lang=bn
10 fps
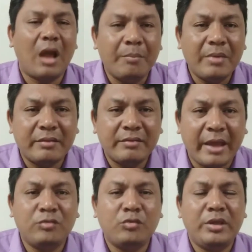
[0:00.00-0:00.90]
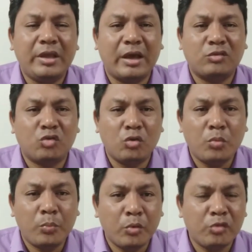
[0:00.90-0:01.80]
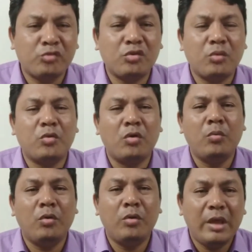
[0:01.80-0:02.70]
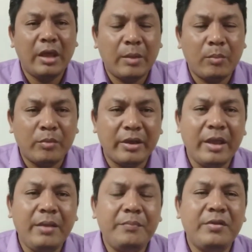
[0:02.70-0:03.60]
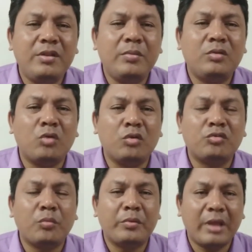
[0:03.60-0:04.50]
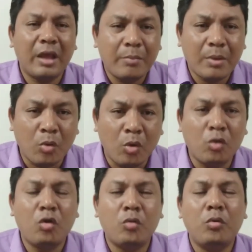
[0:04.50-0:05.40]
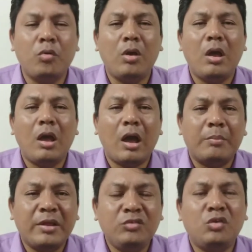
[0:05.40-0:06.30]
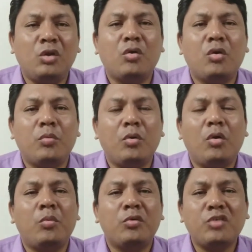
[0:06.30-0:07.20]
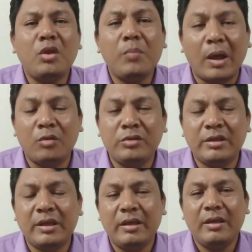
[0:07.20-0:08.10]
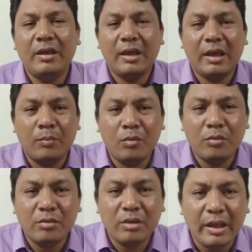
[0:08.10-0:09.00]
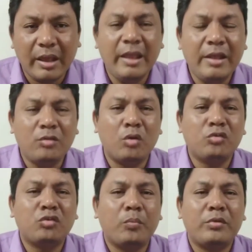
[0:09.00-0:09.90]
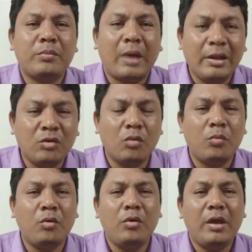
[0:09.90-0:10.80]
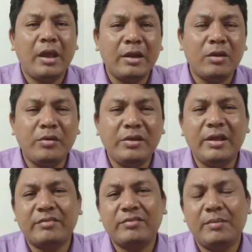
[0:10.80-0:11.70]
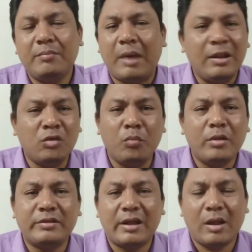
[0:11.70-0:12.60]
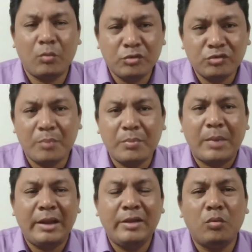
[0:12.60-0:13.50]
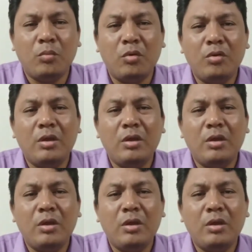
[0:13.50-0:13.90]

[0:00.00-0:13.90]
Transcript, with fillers: আমরা দায়িত্ব নিয়ে কাজ করব পরিশ্রম করব এবং এই পৃথিবীর ধন সম্পদ হ্যাঁ আমরা ভোগ করব আমরা এনজয় করব অবশ্যই ভালো দিকে এবং এই ধন সম্পদে মালিক হব এটাও ঠিক আছে মালিক হব না তা না অবশ্যই আমরা মালিক হব